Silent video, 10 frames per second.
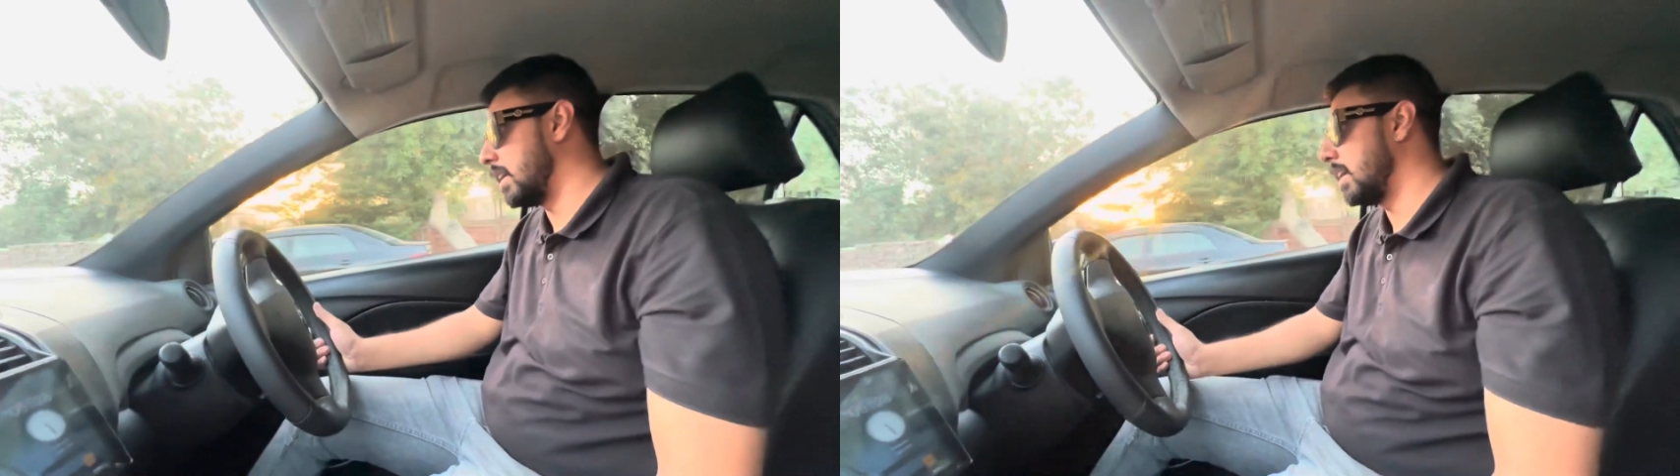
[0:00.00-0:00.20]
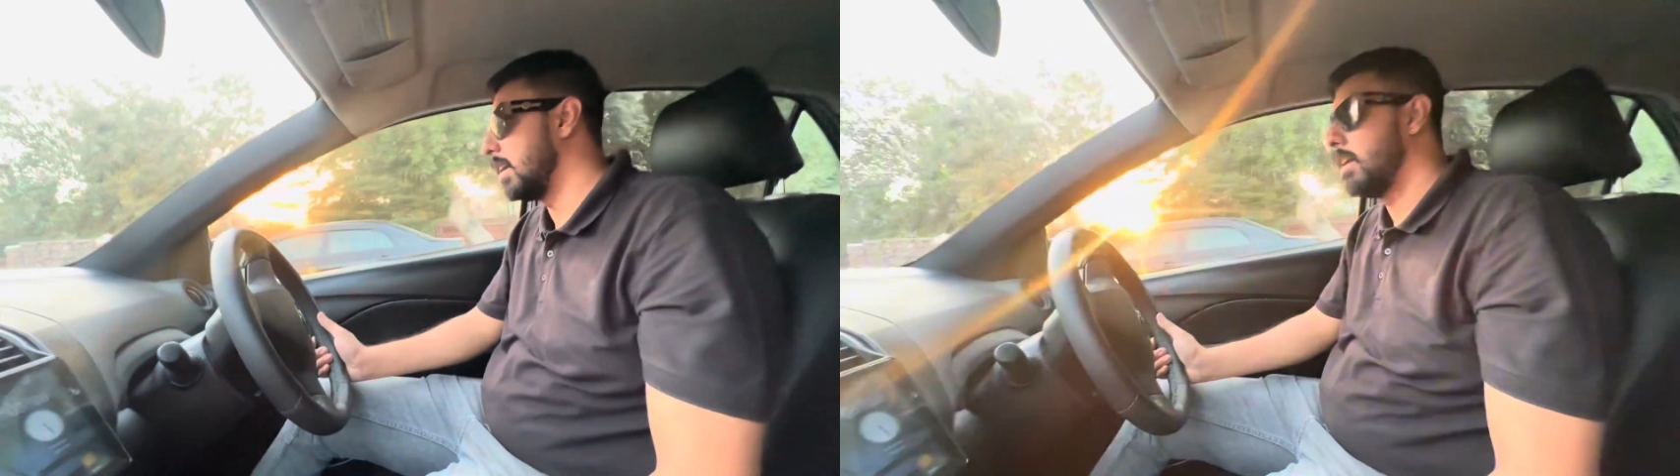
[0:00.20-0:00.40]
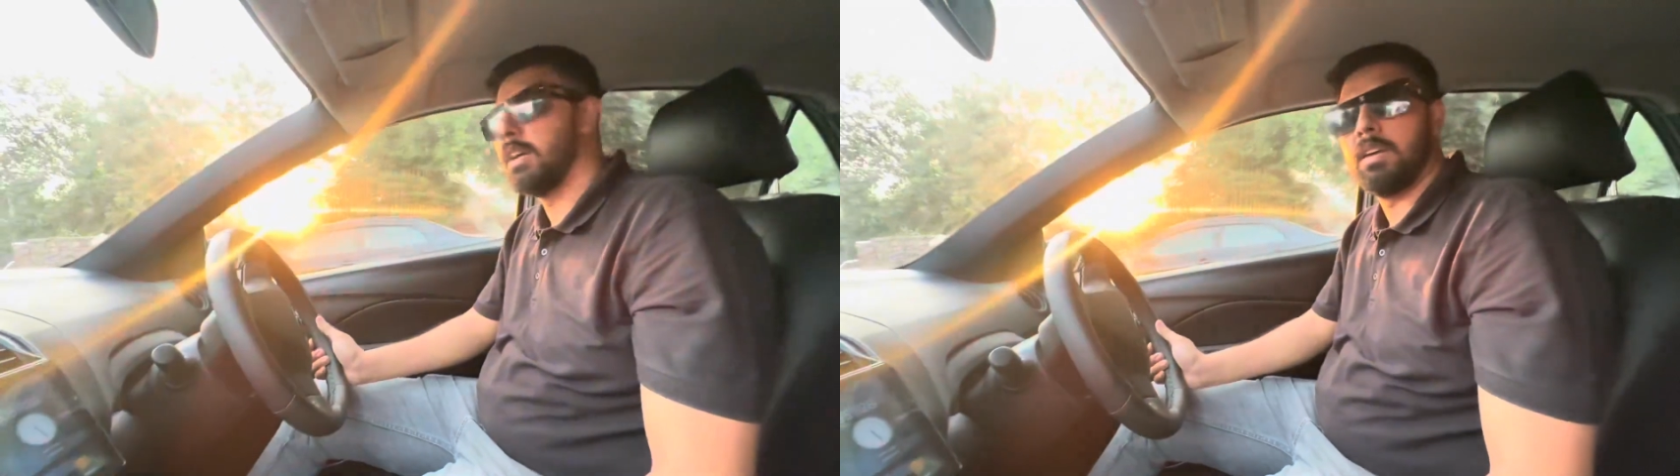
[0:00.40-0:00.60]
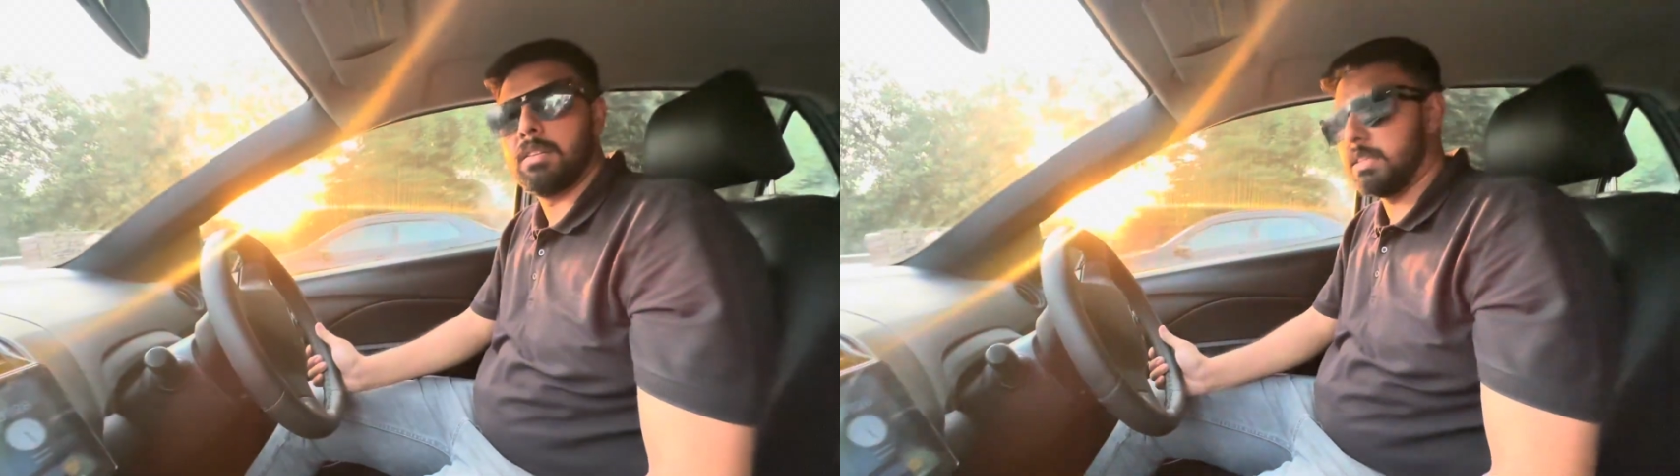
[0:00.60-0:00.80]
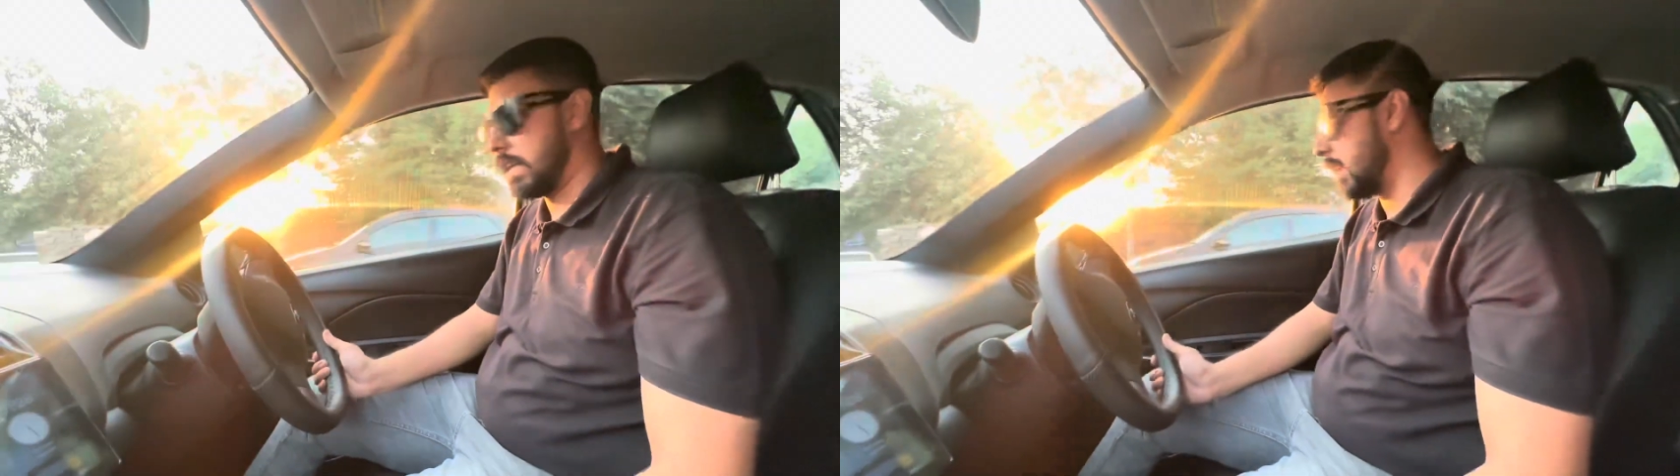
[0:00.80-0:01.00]

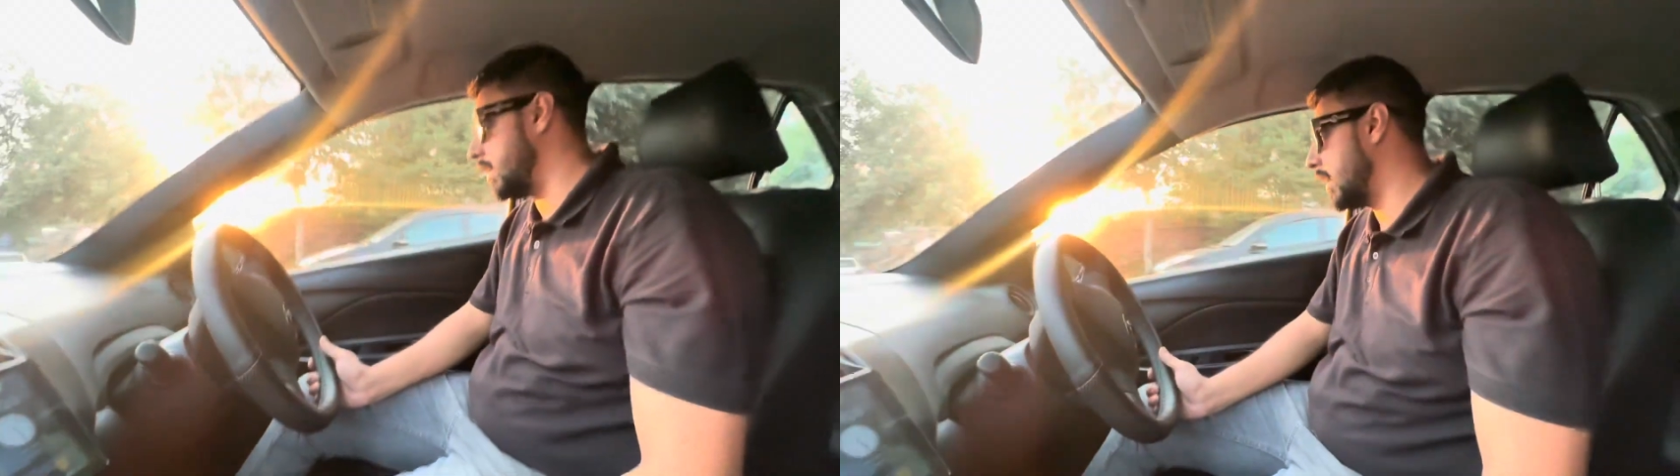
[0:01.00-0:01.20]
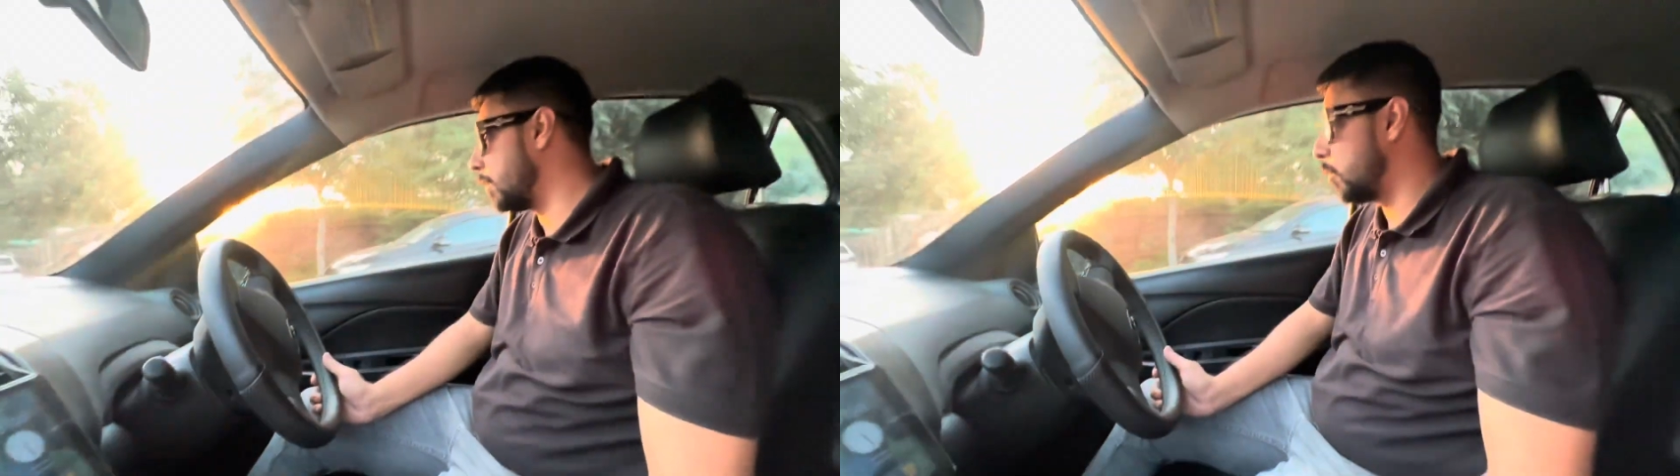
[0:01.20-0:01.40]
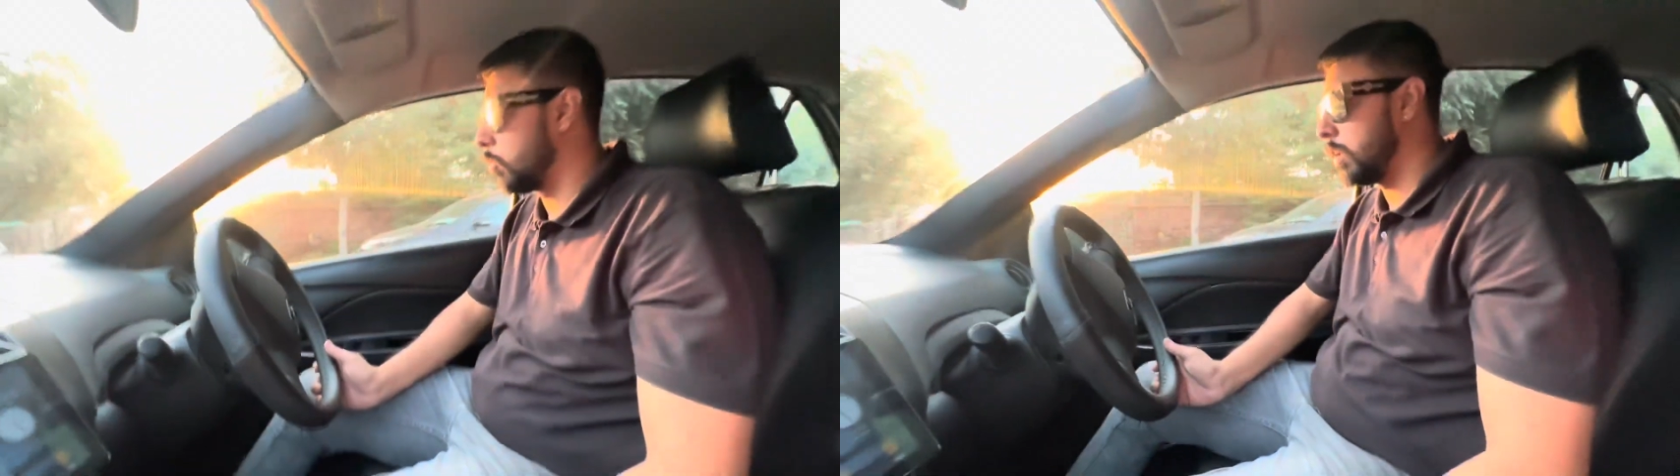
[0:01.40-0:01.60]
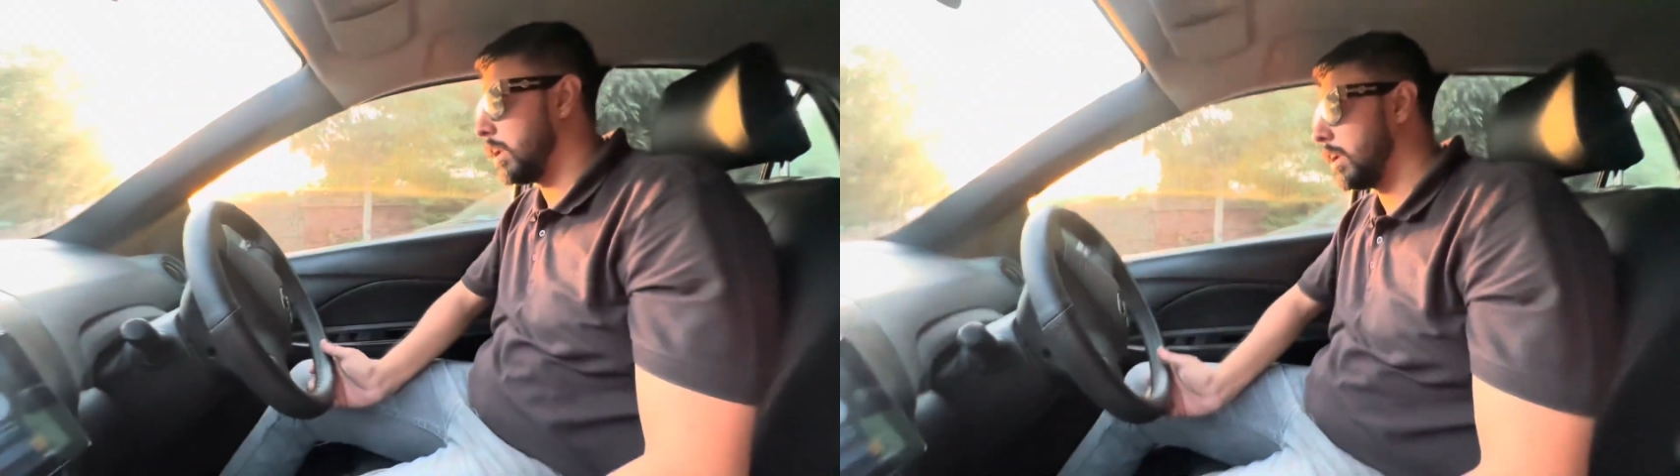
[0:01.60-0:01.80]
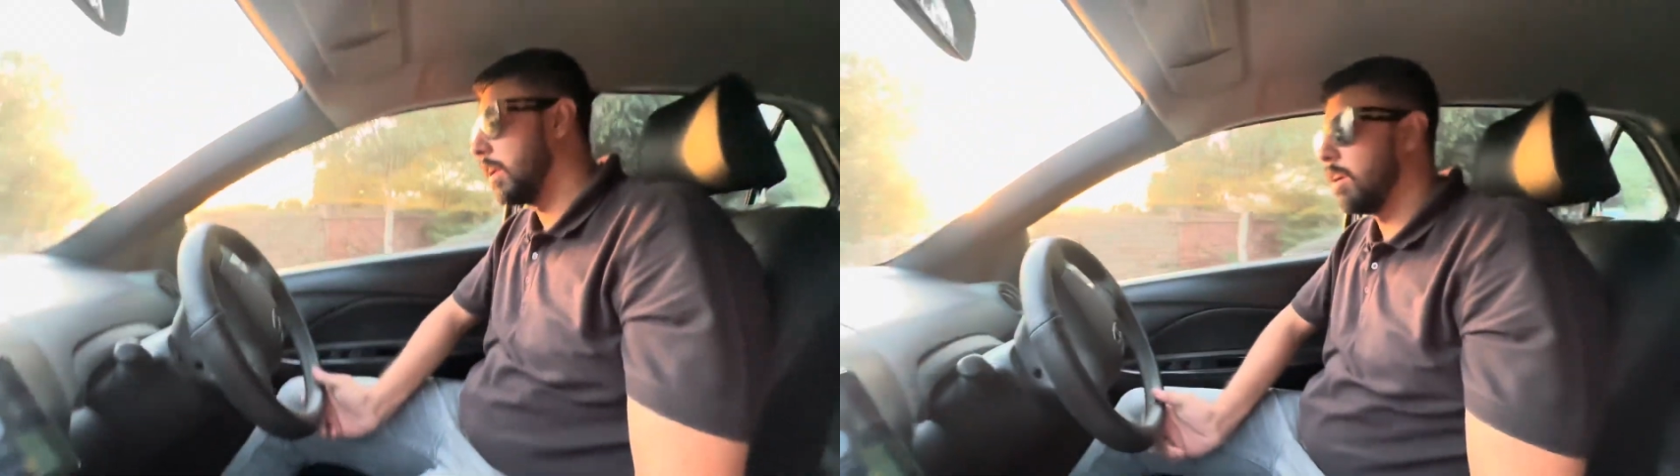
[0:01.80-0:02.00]
हैं जाना नहीं है आप लोगों ने